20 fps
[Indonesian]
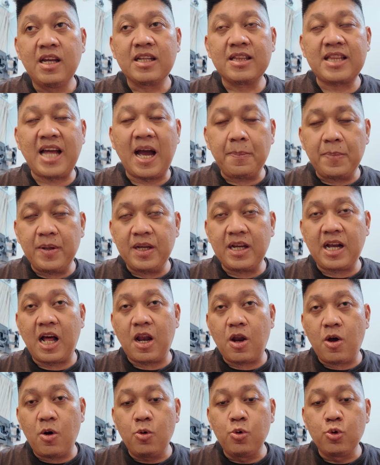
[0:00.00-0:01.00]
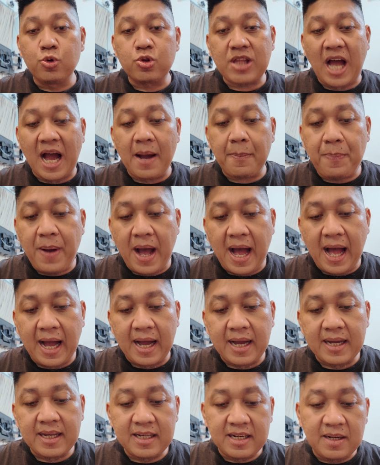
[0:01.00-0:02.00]
tapi kalau hutang
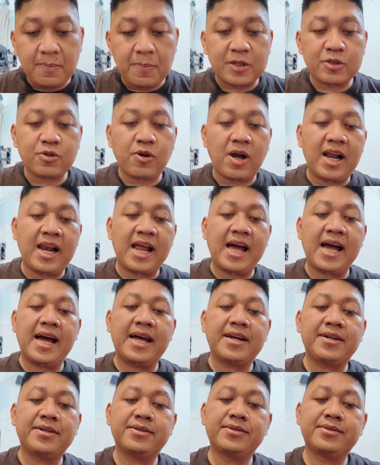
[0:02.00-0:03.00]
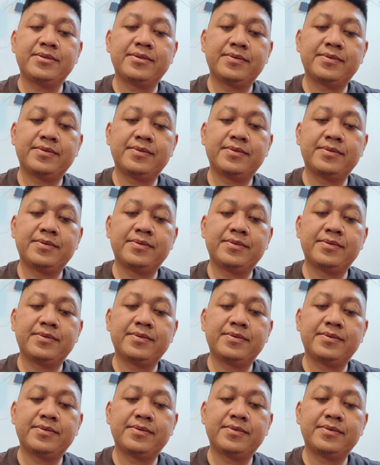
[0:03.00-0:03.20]
bank ini persoalan